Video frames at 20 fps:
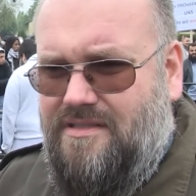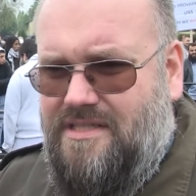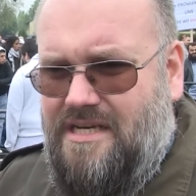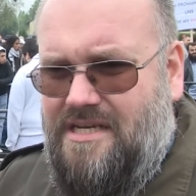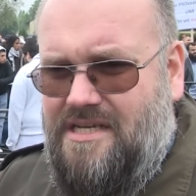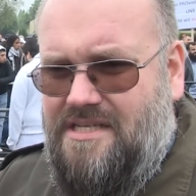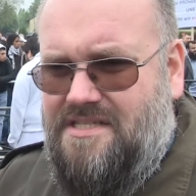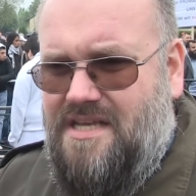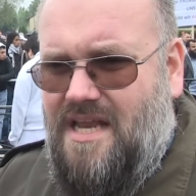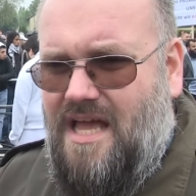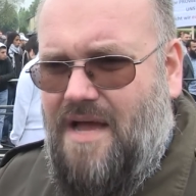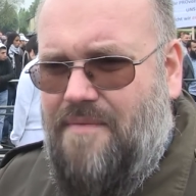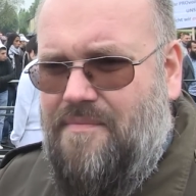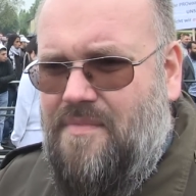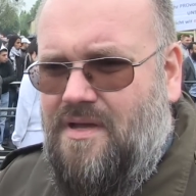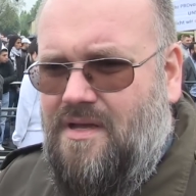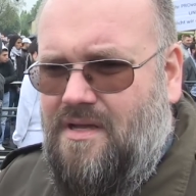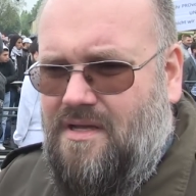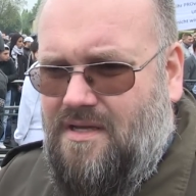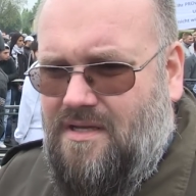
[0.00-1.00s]
den
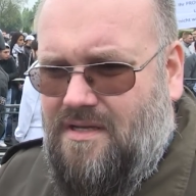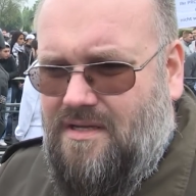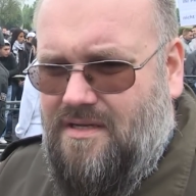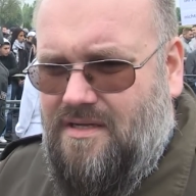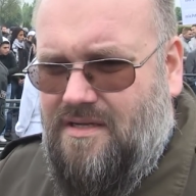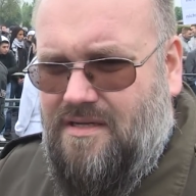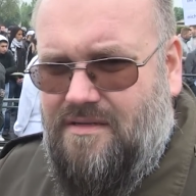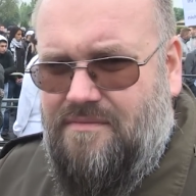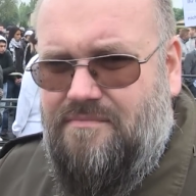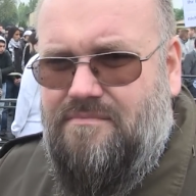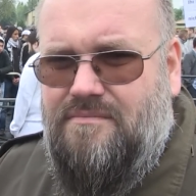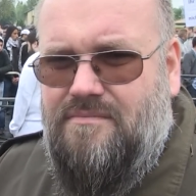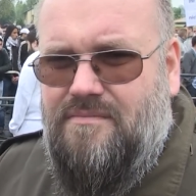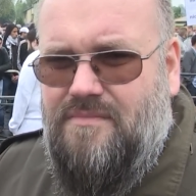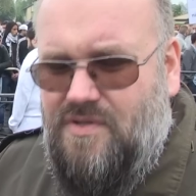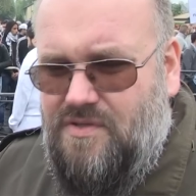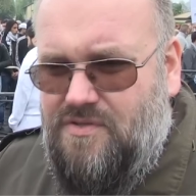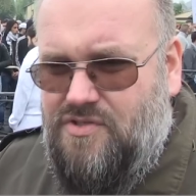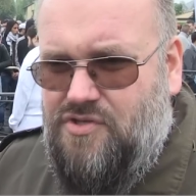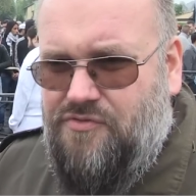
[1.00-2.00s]
Islam ähm,
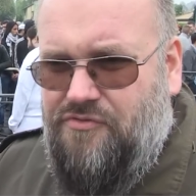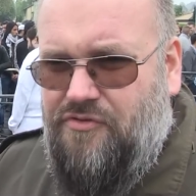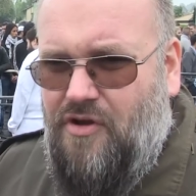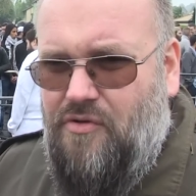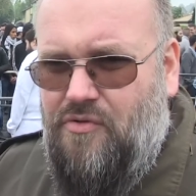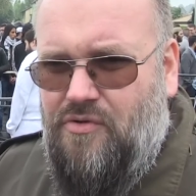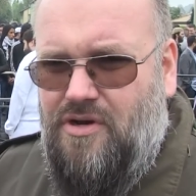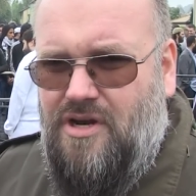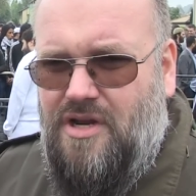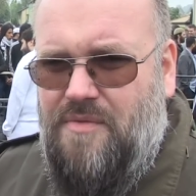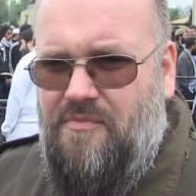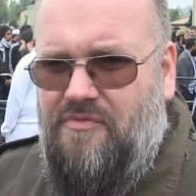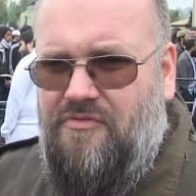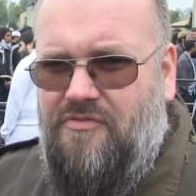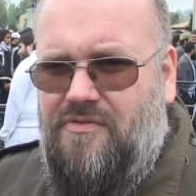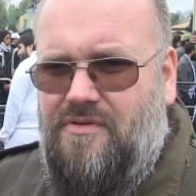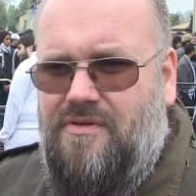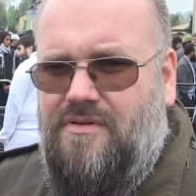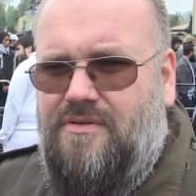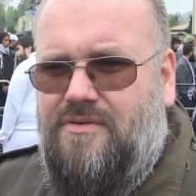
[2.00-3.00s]
zu
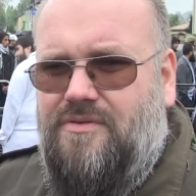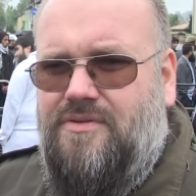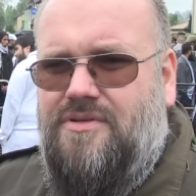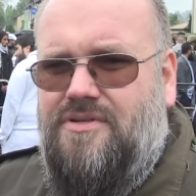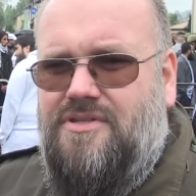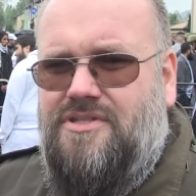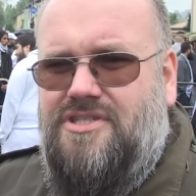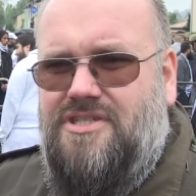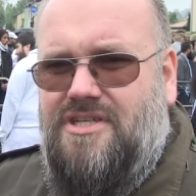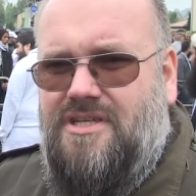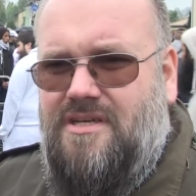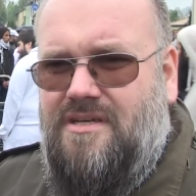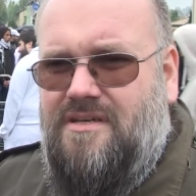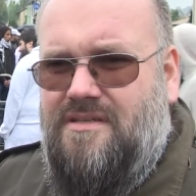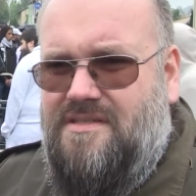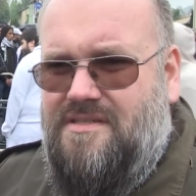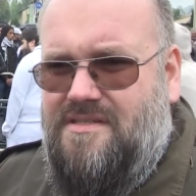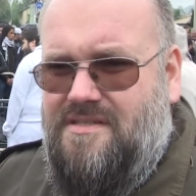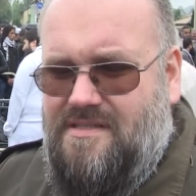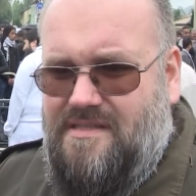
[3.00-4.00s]
verunglimpfen und
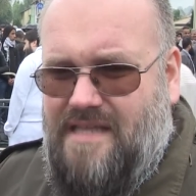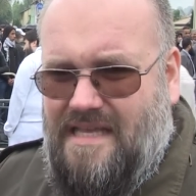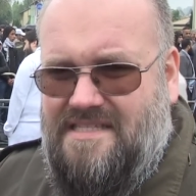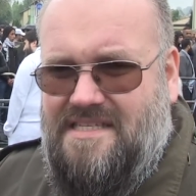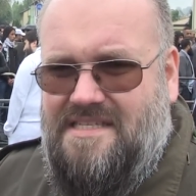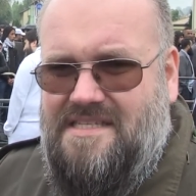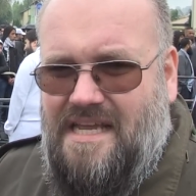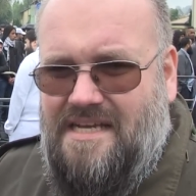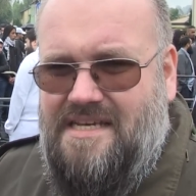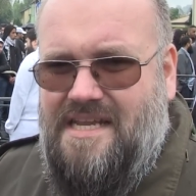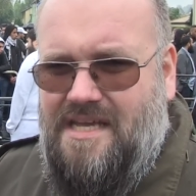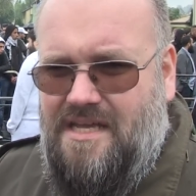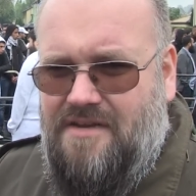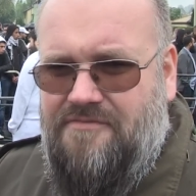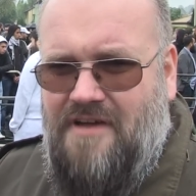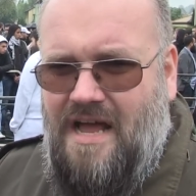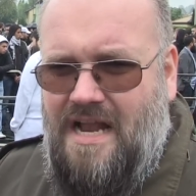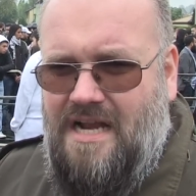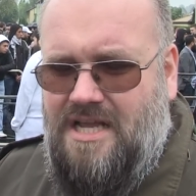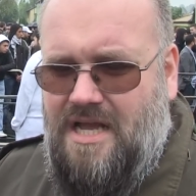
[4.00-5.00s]
äh, das ist ja
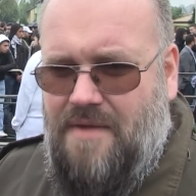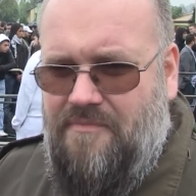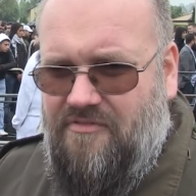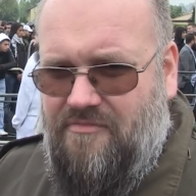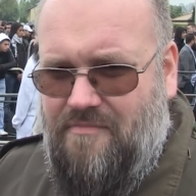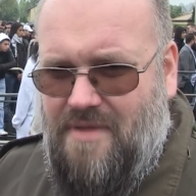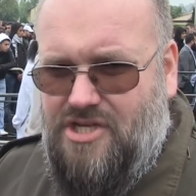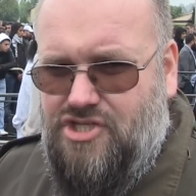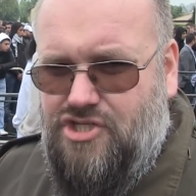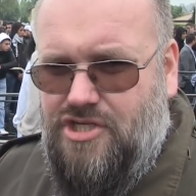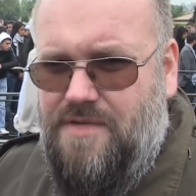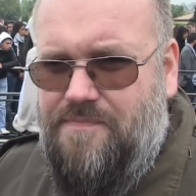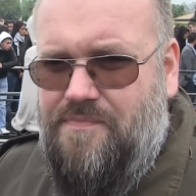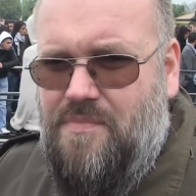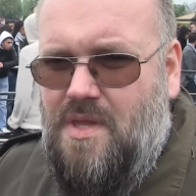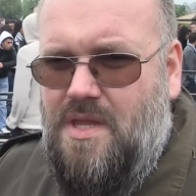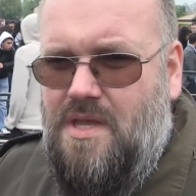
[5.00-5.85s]
deren Wahlkampfmasche